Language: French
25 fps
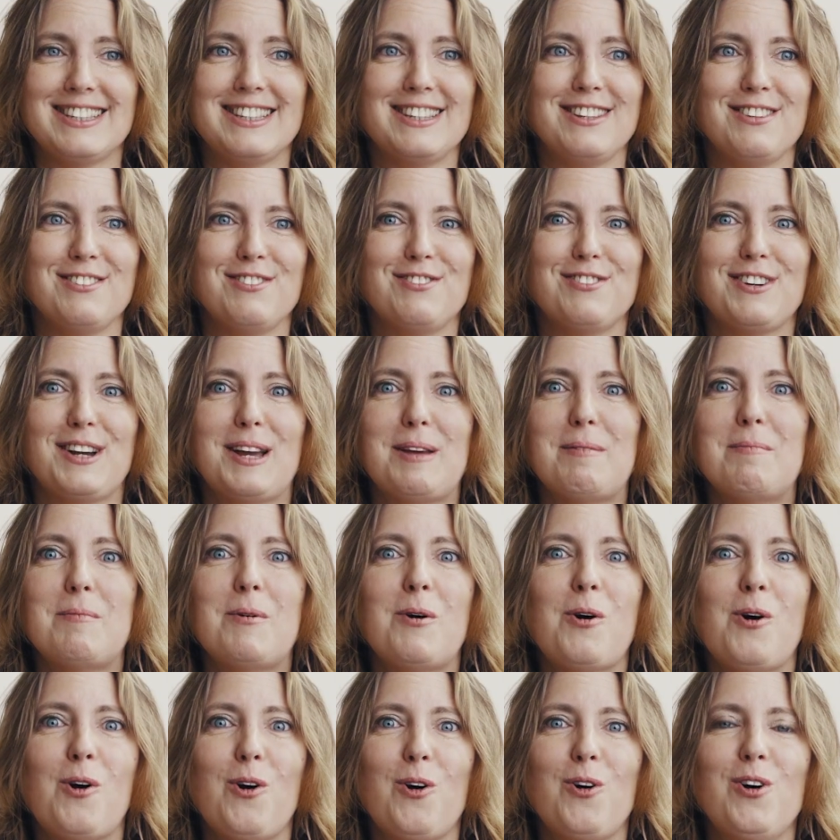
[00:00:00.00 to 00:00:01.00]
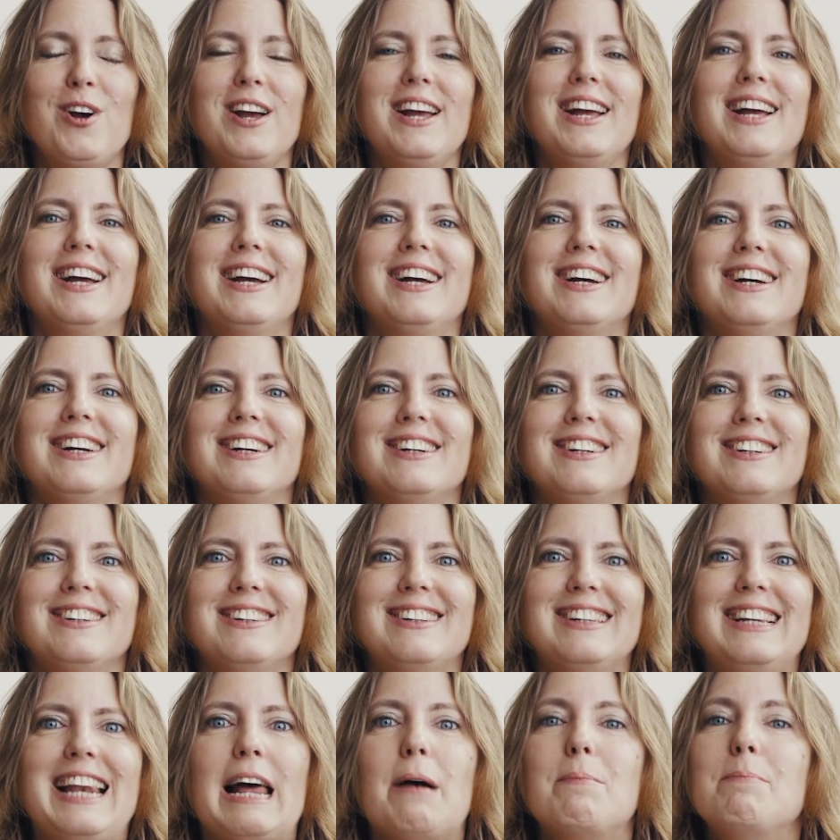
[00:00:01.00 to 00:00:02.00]
C'est vraiment
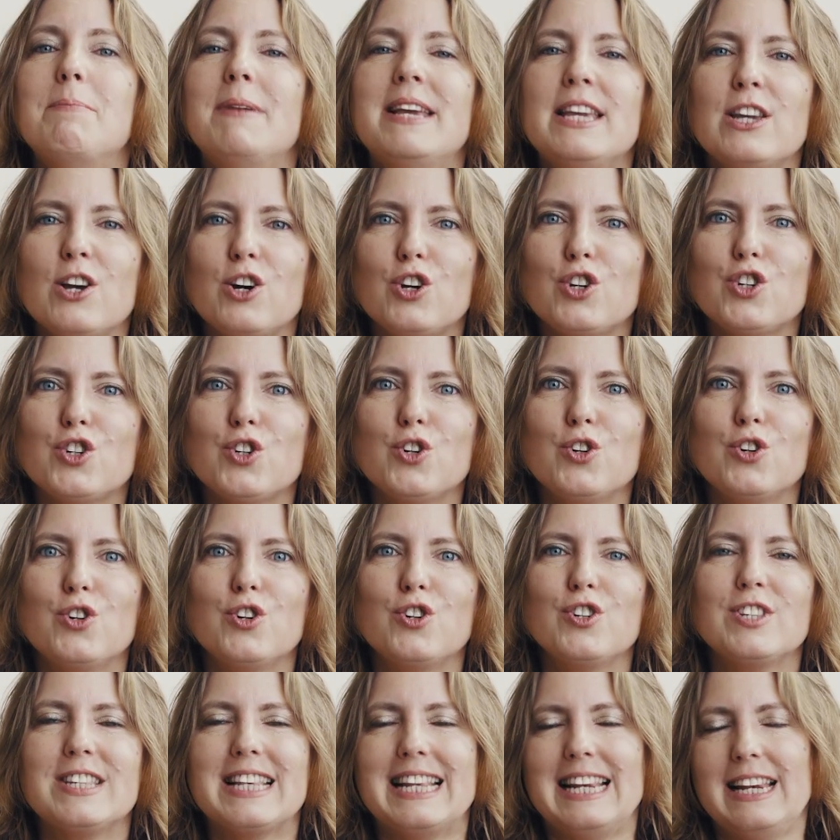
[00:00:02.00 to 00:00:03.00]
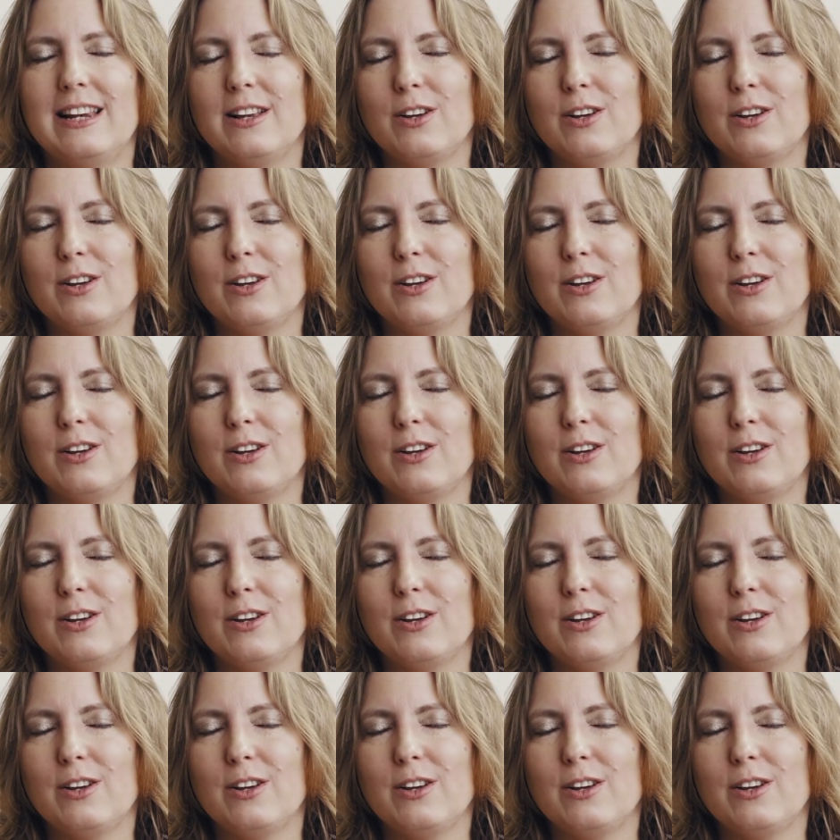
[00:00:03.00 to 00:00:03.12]
euh, la meilleure chose